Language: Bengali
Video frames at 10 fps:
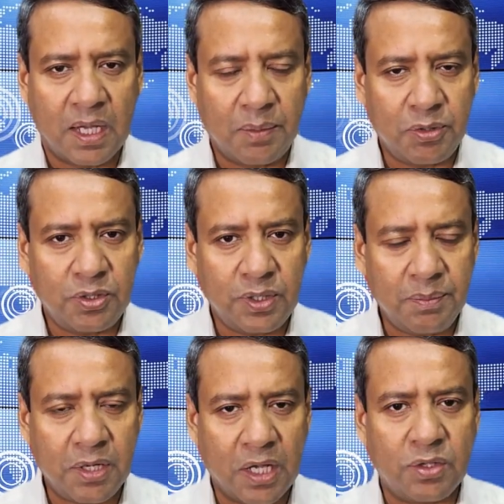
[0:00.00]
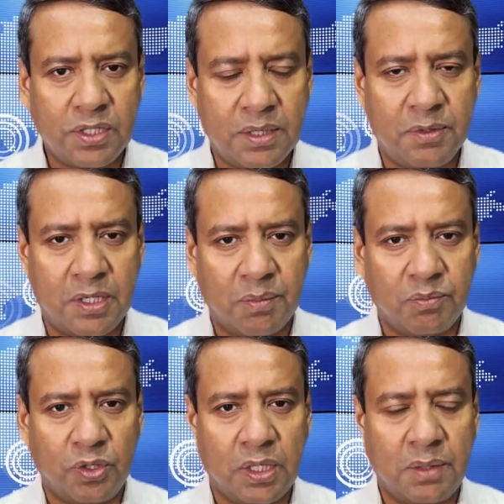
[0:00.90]
আমি শুধু এম কে আনোয়ার সাহেবের নাম
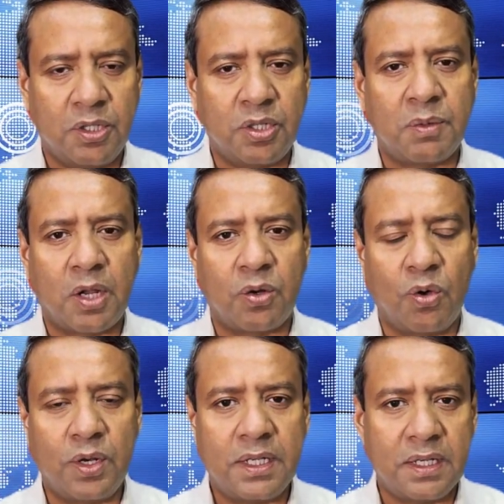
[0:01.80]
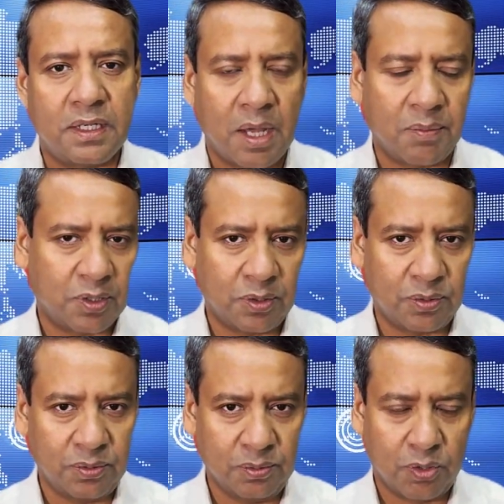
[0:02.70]
বললাম এরকম আরো অনেকের নাম
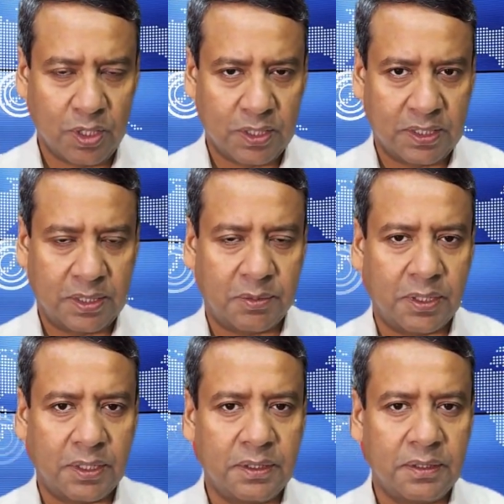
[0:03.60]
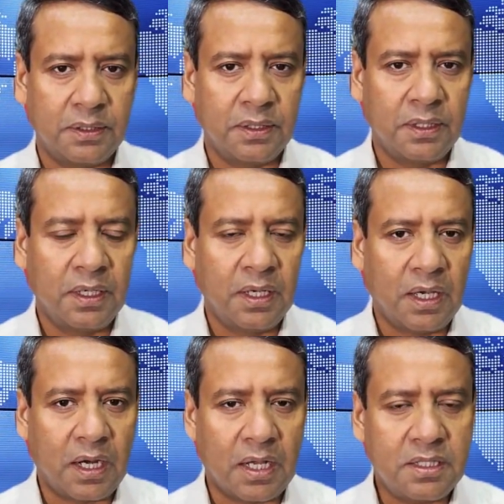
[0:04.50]
কিন্তু বলা যেতে পারে
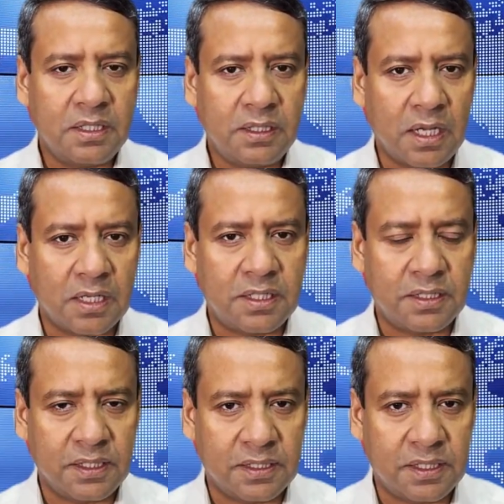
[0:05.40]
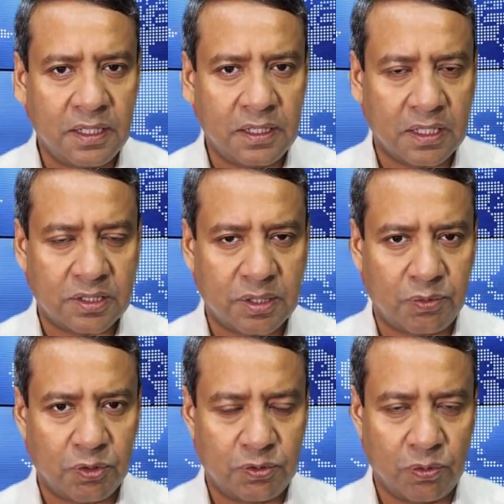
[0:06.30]
রাজনীতিতে আসতে চেয়েছিলেন
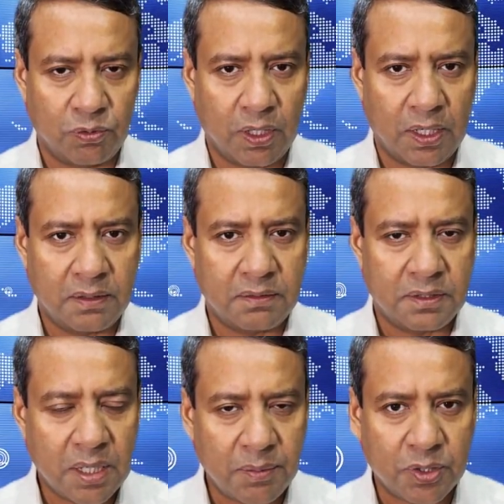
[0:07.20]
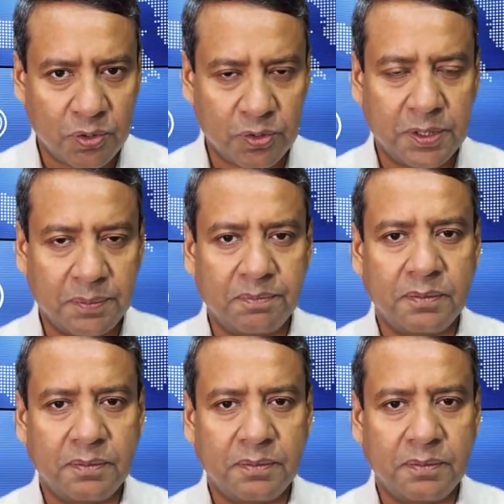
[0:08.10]
আসাফদ্দৌলা দৌলা সাবেক সচিব